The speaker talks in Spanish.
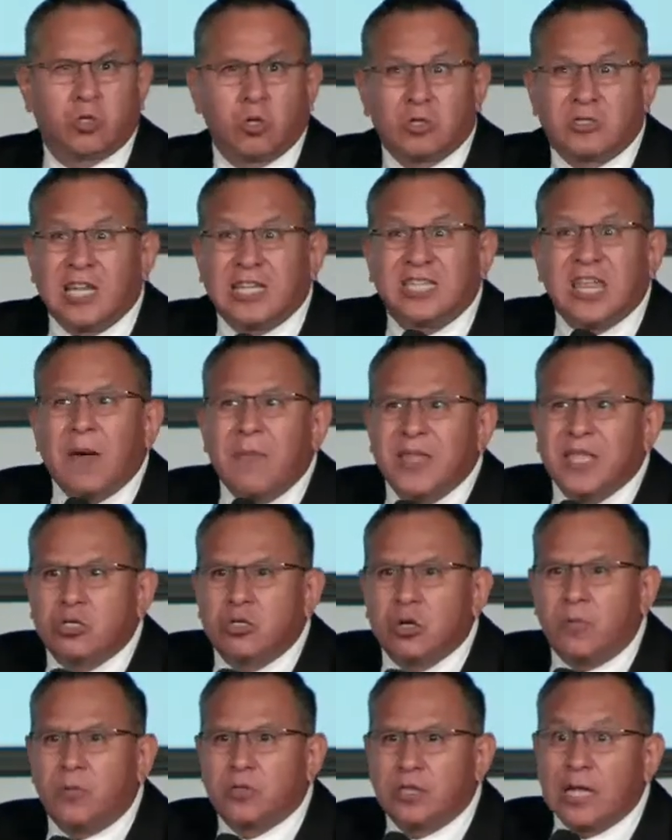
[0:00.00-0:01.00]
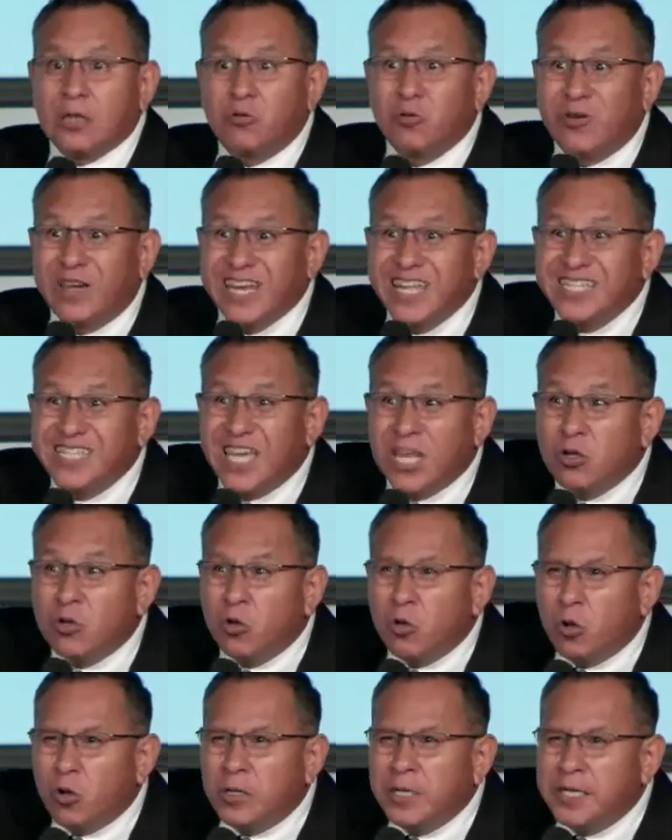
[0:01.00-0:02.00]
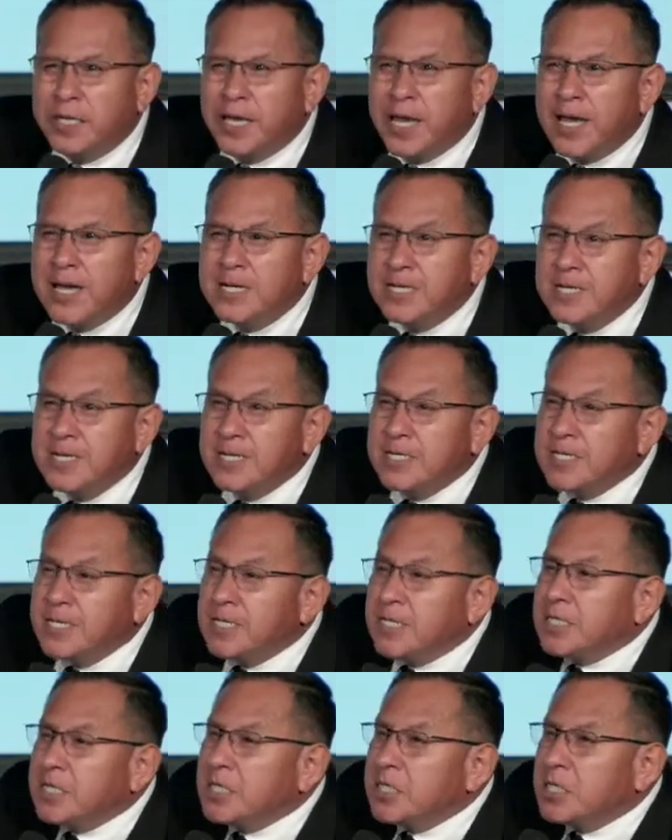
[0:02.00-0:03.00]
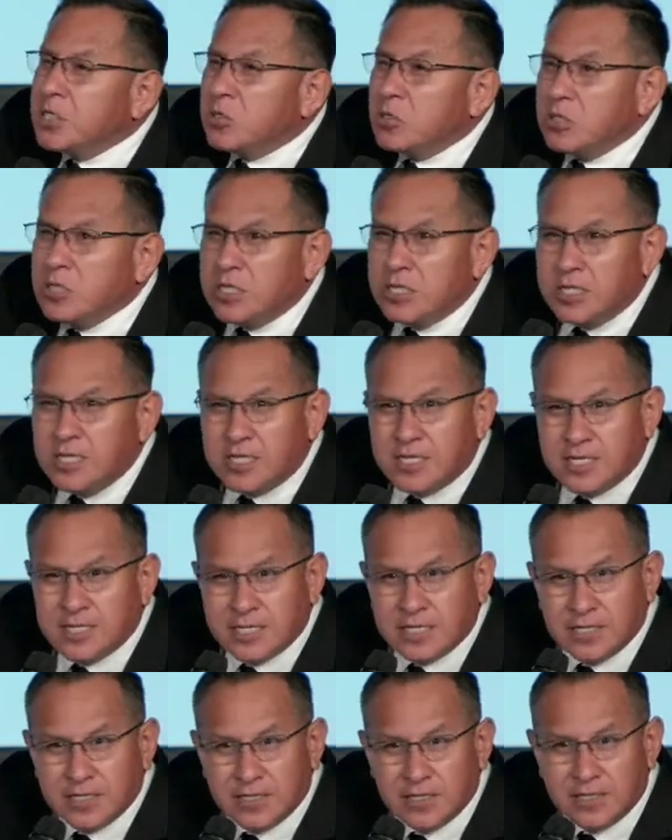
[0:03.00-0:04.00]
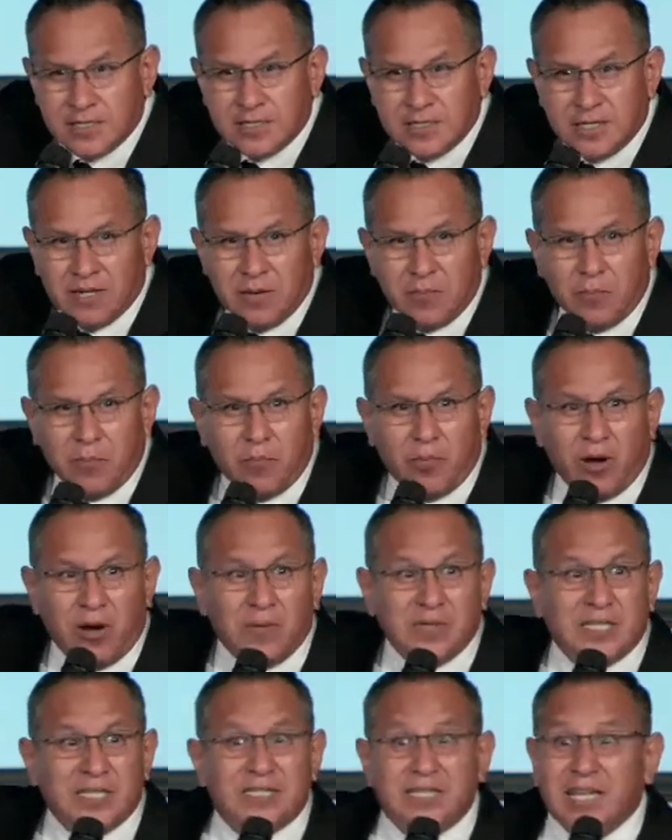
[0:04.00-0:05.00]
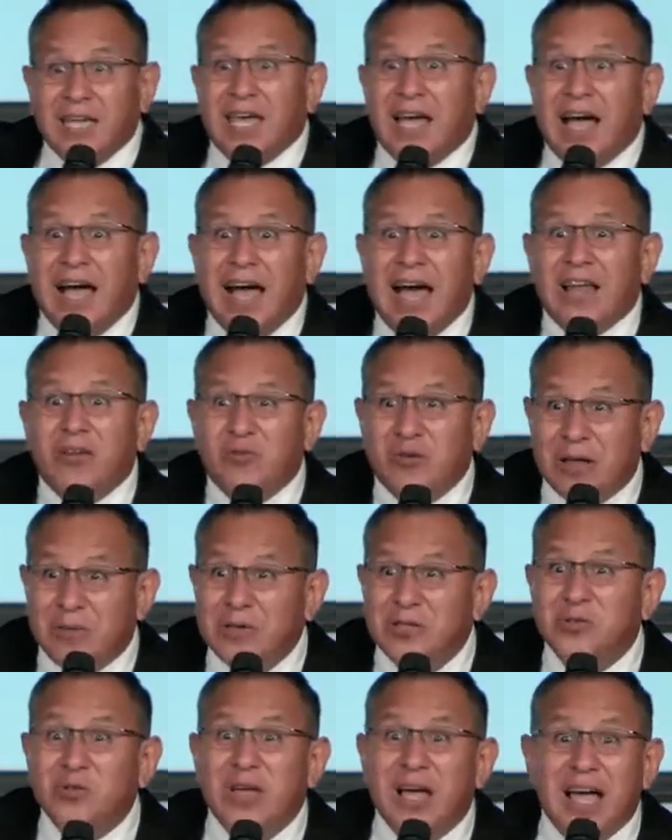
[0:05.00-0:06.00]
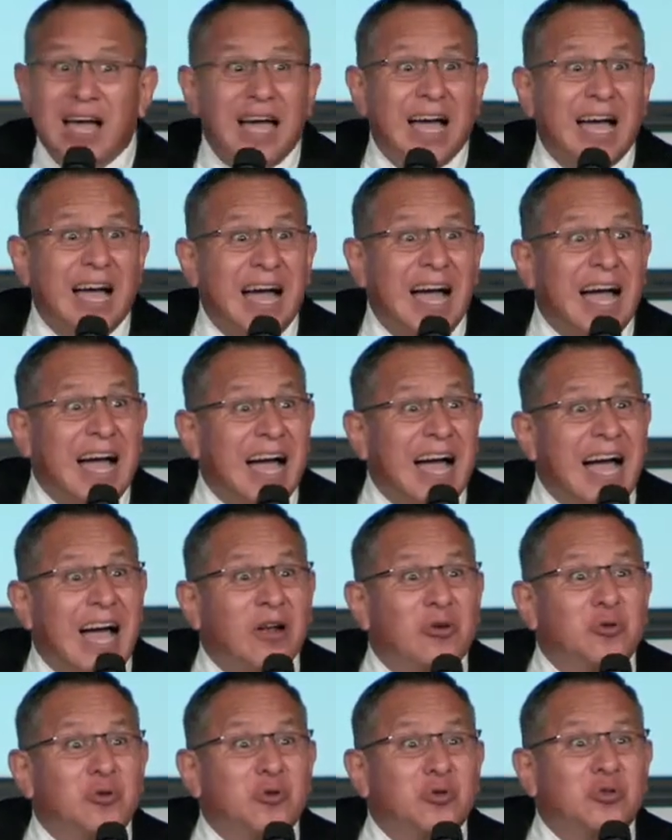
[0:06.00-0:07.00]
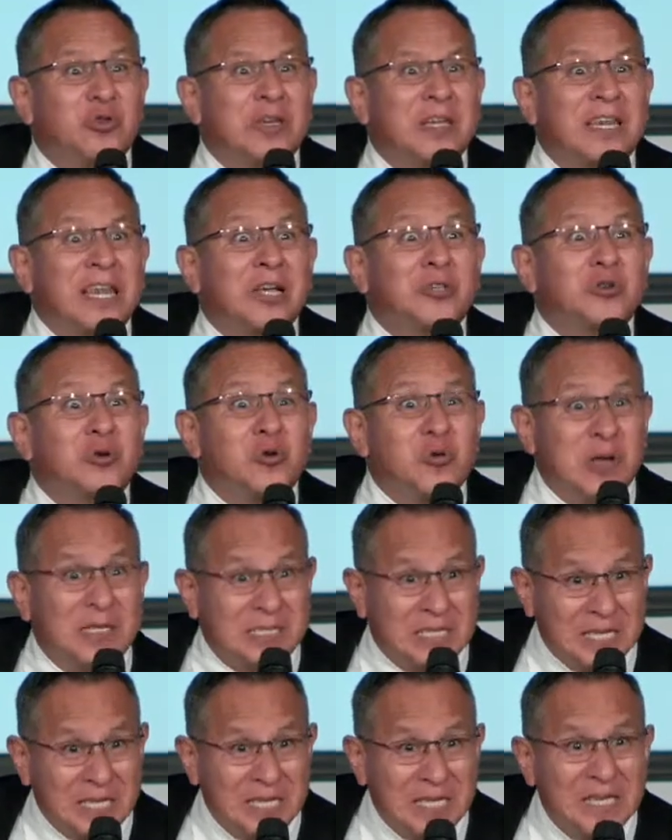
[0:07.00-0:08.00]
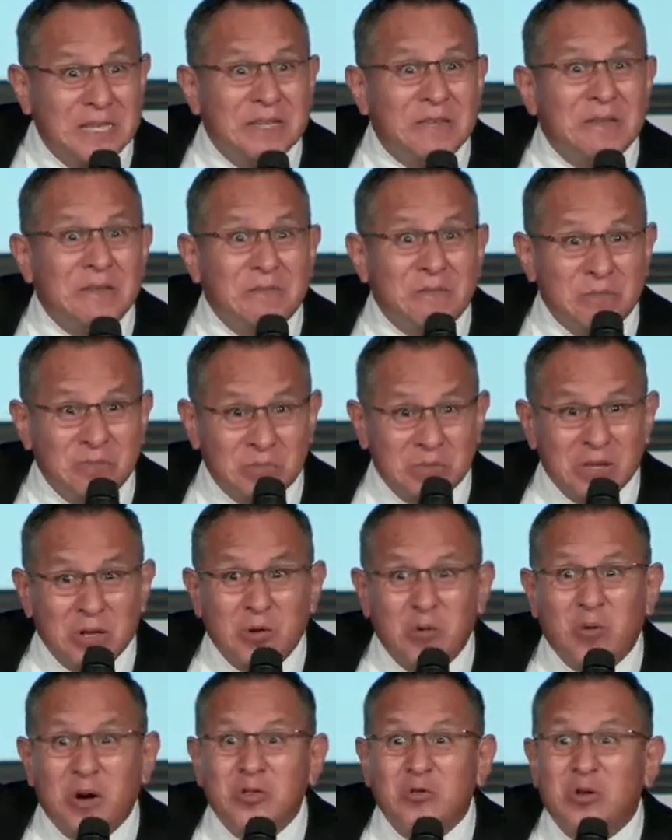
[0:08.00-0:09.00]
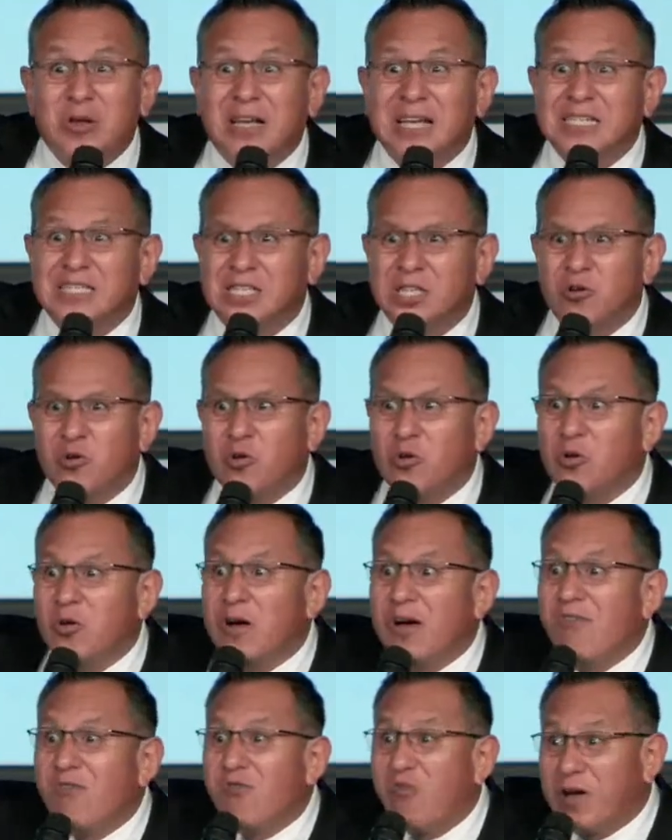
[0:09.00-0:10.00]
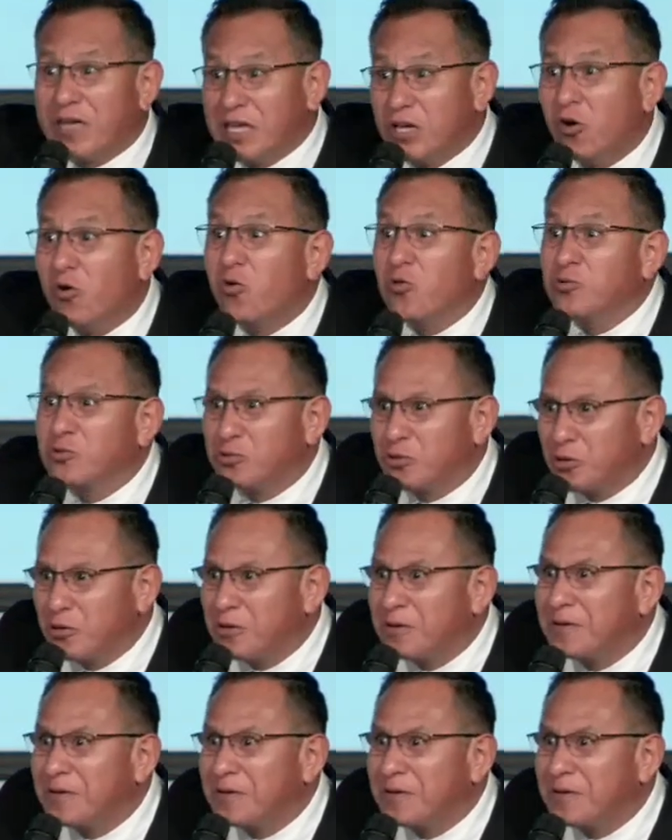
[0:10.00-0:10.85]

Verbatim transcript: Trataba de soportar. ¿Tú crees que no dolía? Ay, que dolía. Pero a veces, alguna vez, alguno de ustedes reaccionó así cuando el castigo fue injusto.